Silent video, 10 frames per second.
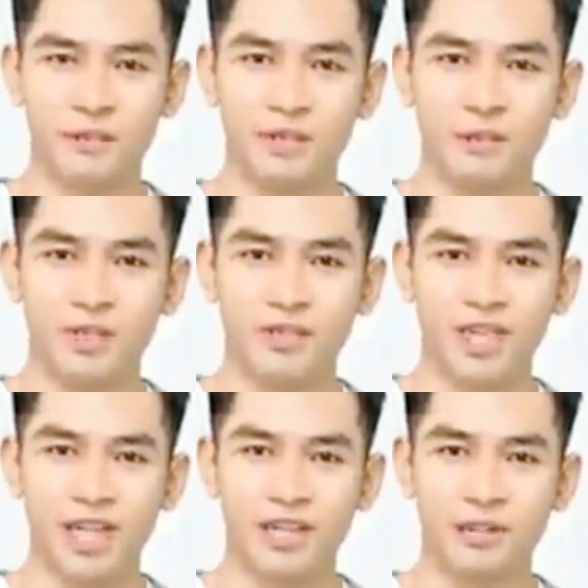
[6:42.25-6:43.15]
Pada
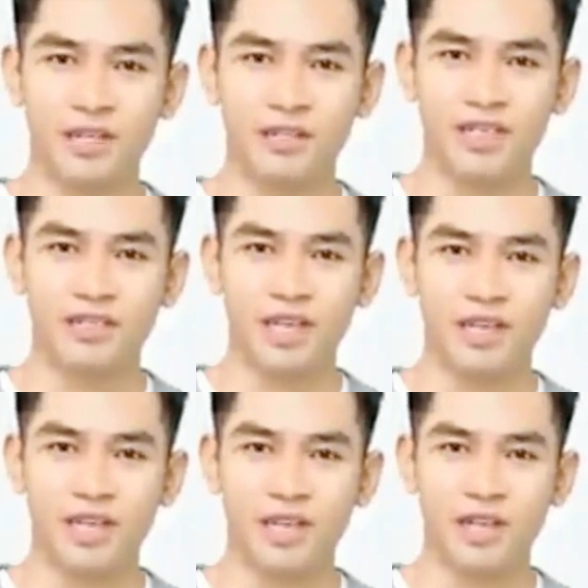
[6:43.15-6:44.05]
saat ini,
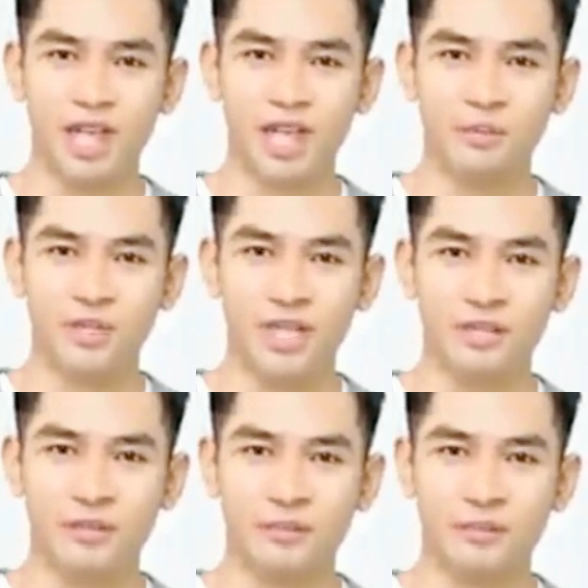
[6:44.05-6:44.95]
tubuh Daniel
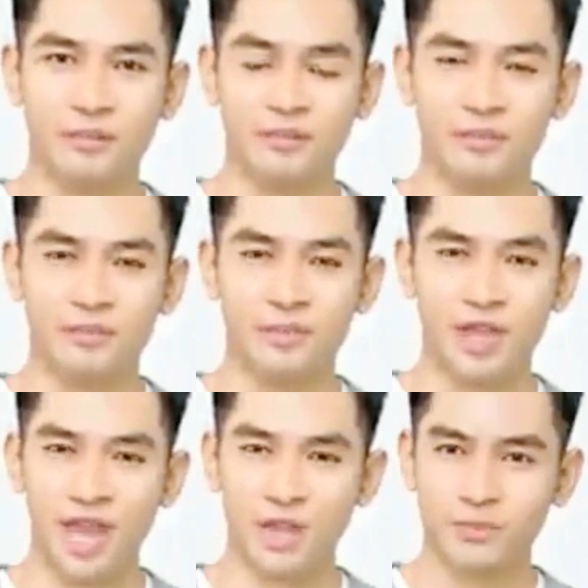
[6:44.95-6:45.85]
juga dipenuhi
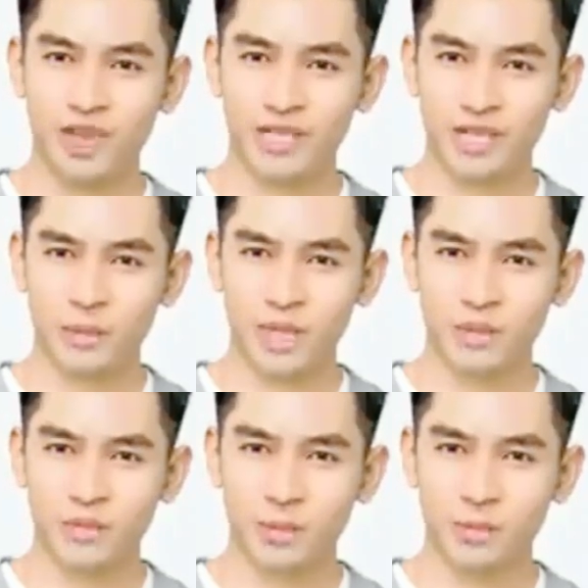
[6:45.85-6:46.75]
dengan lapisan
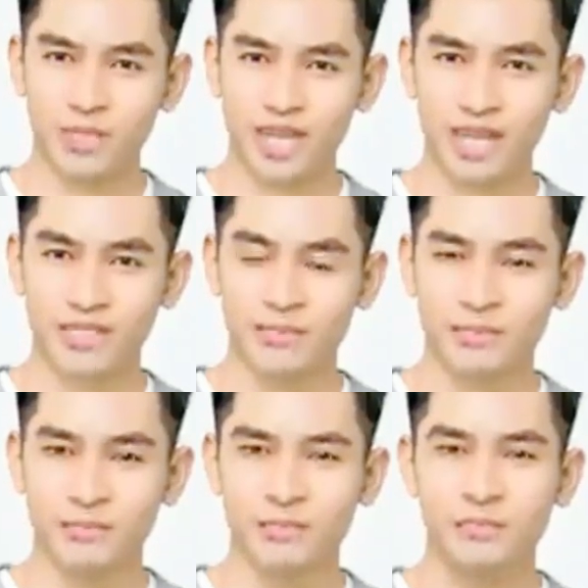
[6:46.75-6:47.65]
cahaya keemasan,